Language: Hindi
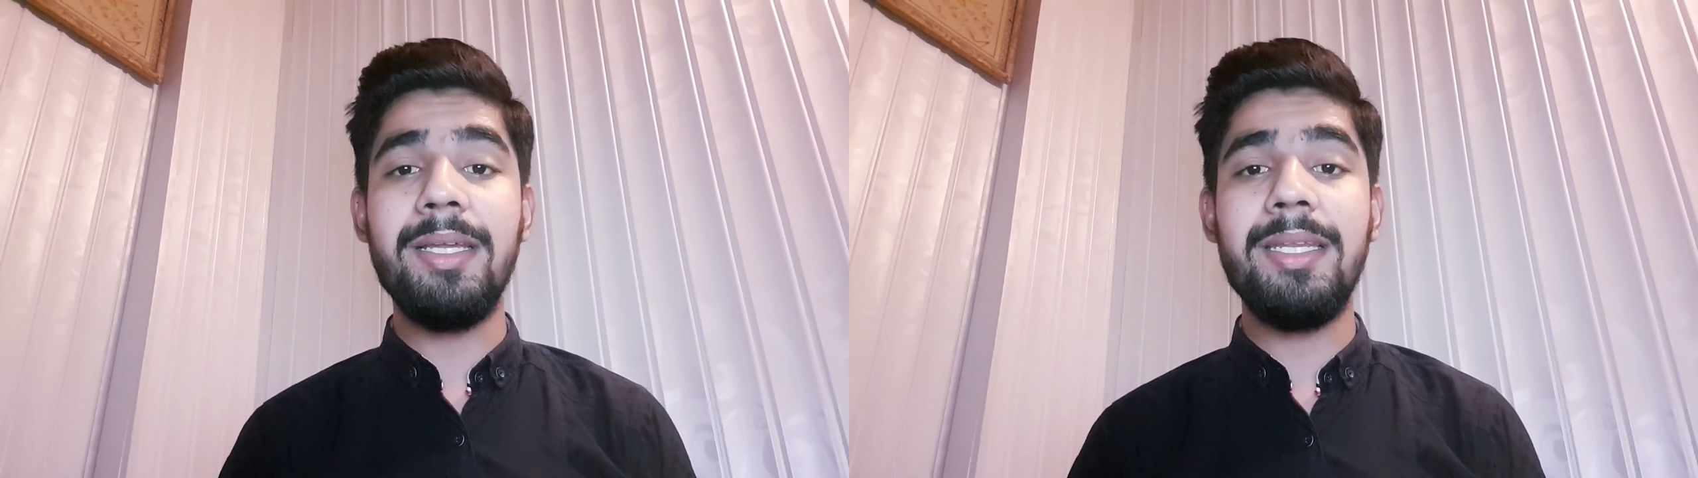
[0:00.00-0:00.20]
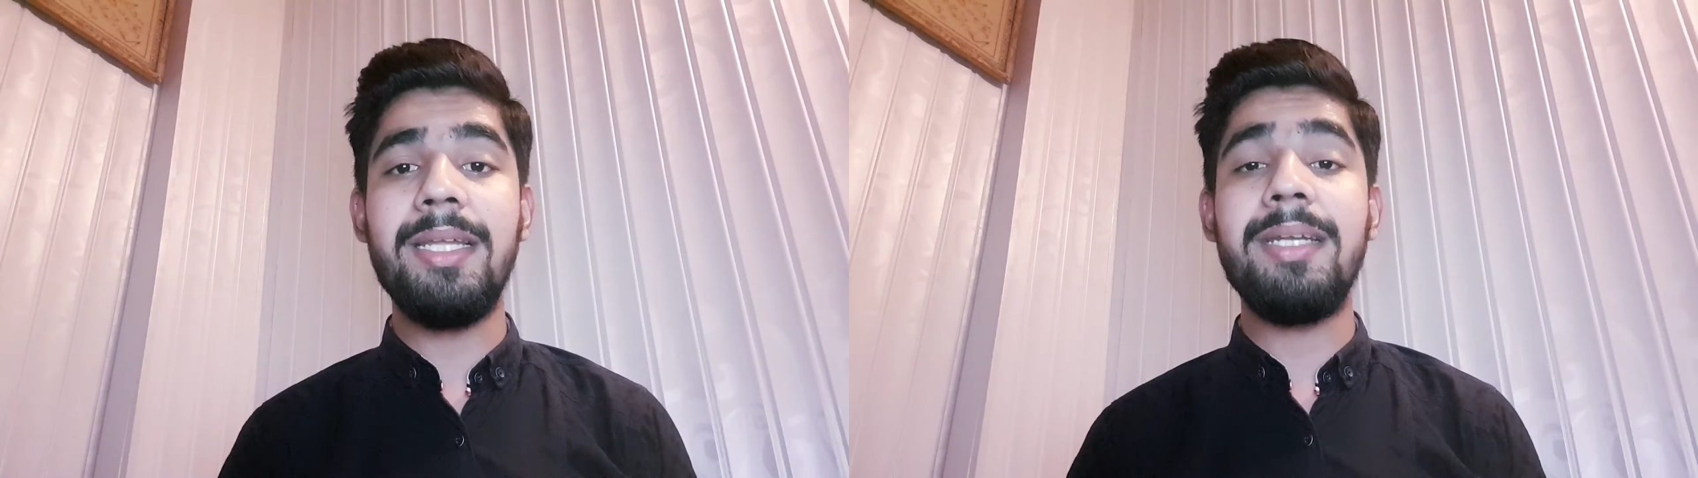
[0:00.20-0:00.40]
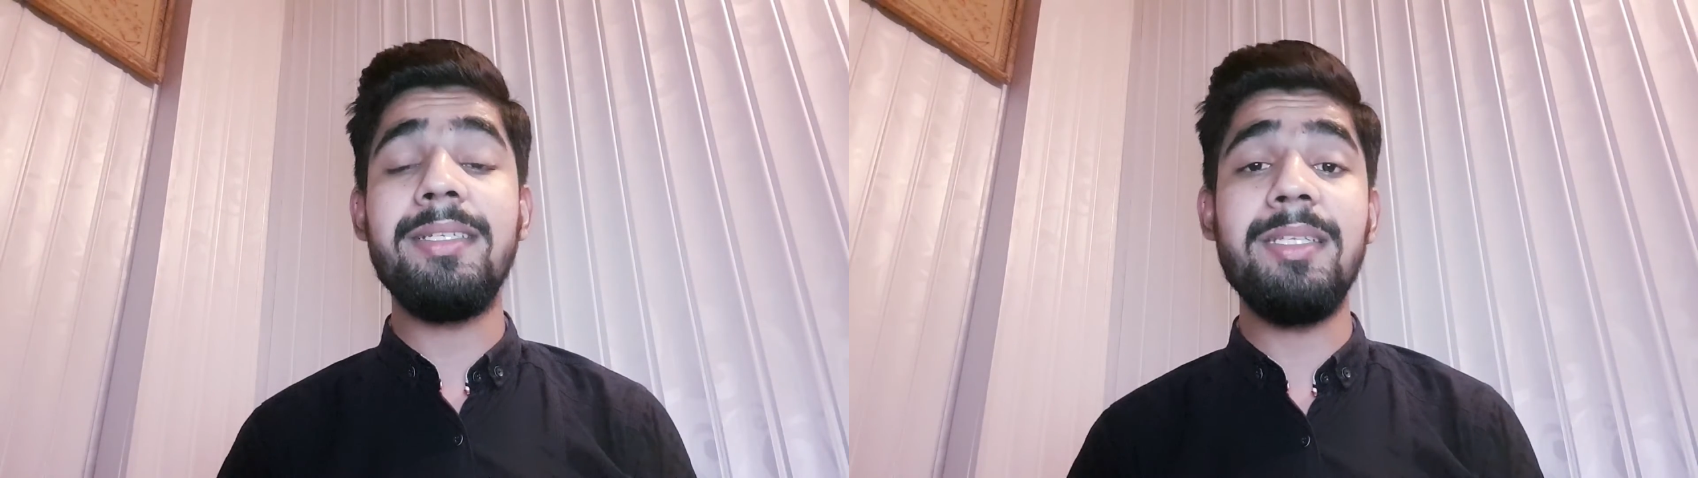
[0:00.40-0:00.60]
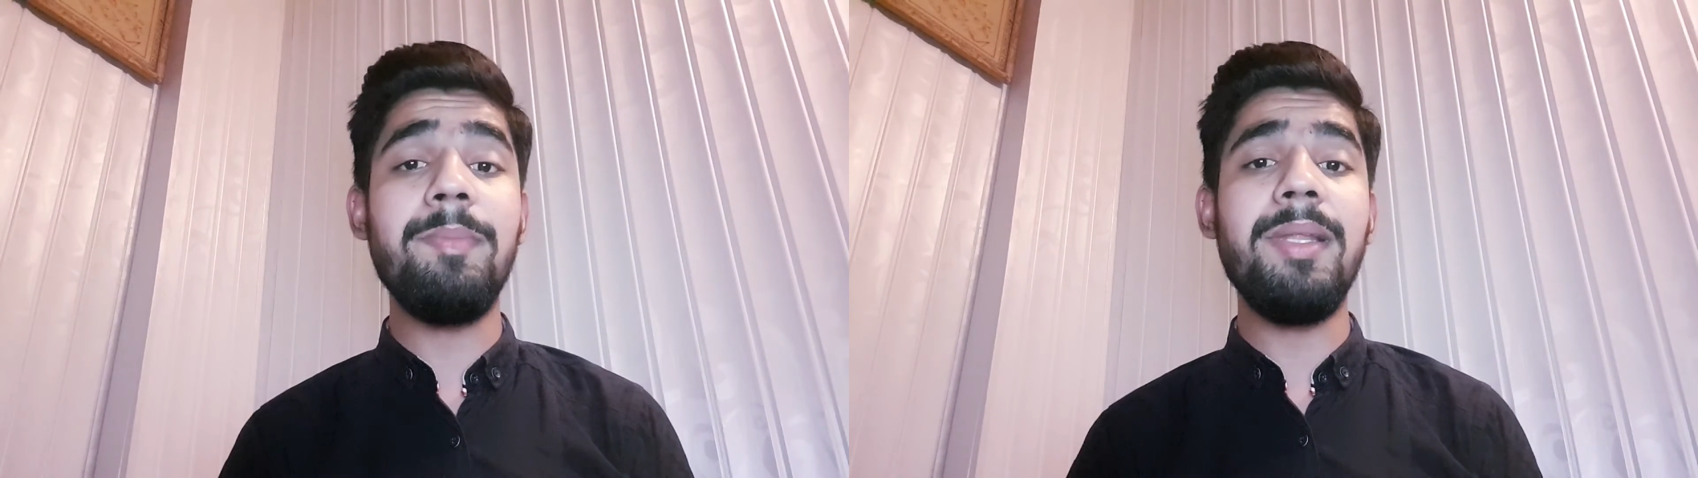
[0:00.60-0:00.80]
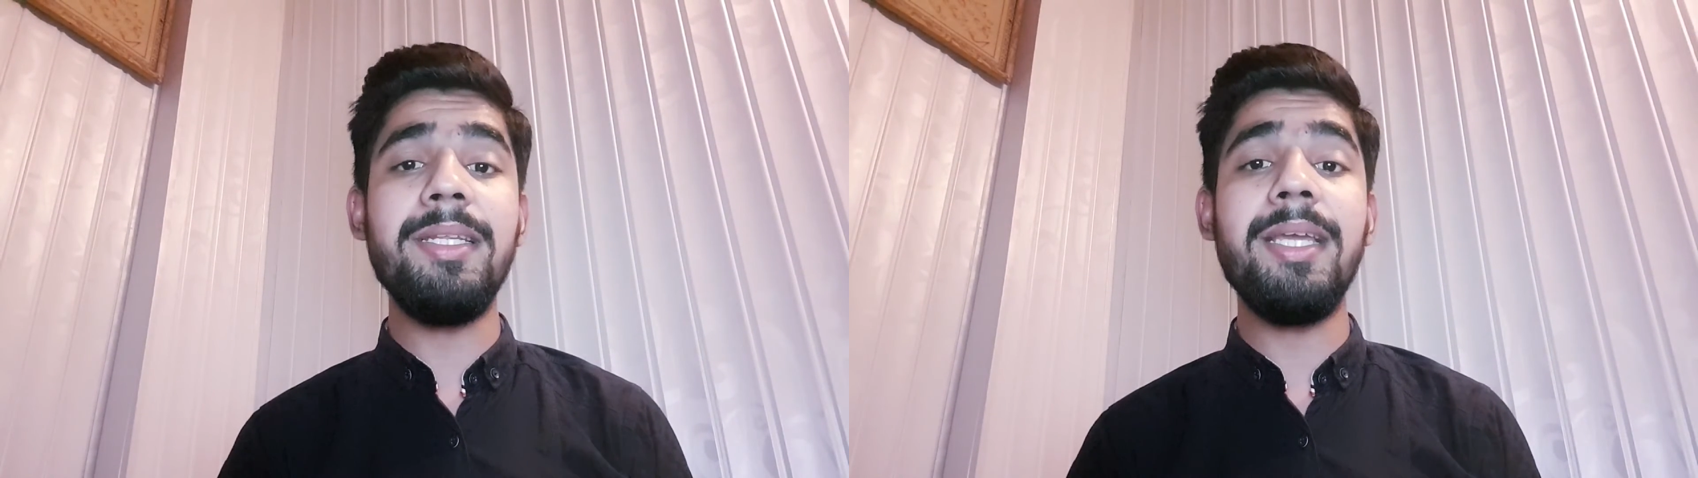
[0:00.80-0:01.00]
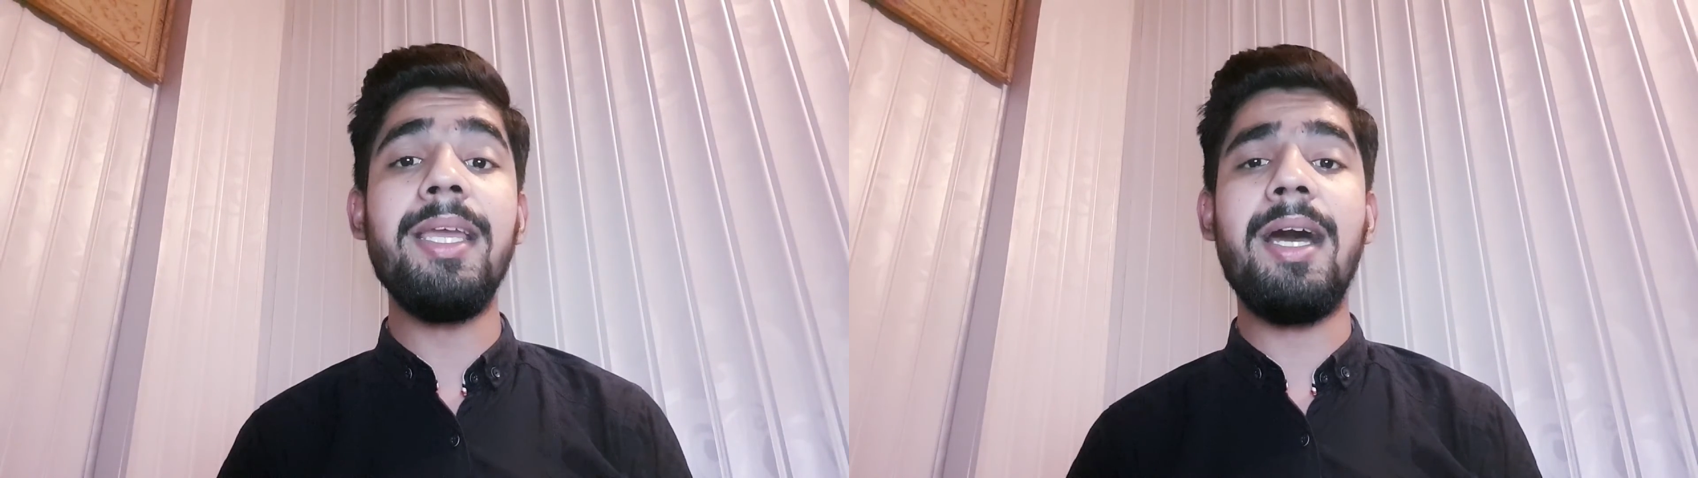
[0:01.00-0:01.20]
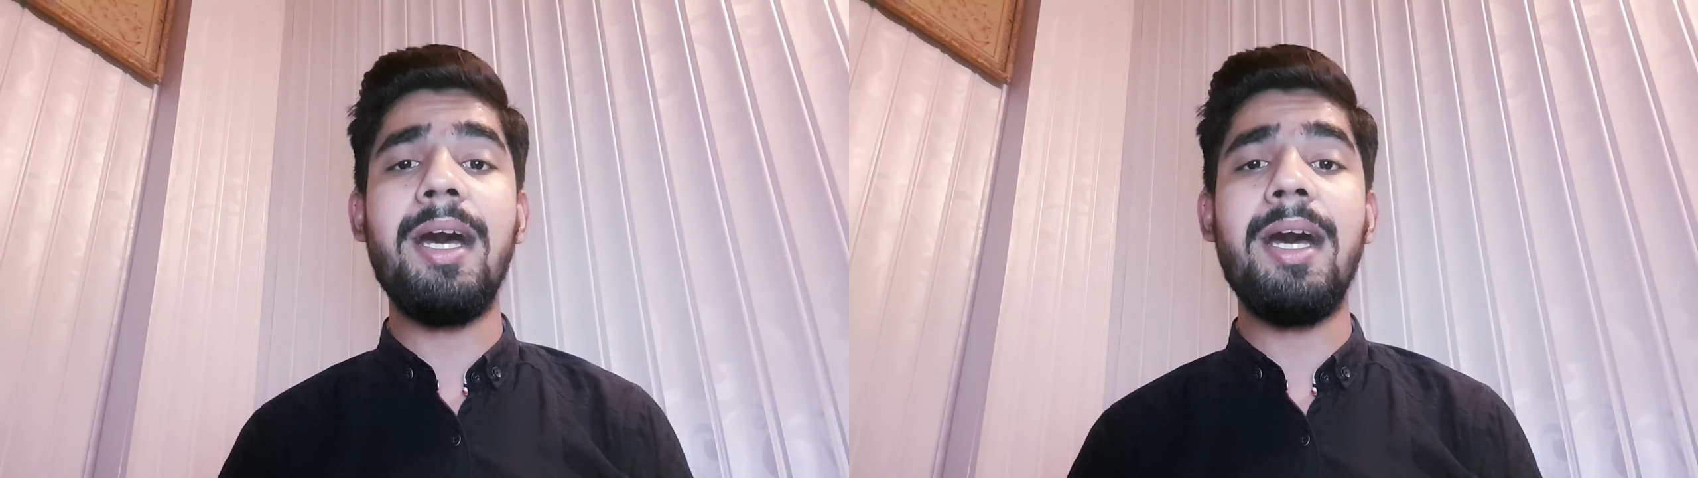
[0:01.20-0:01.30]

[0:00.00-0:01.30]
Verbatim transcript: करना है डिसिप्लिन ये कि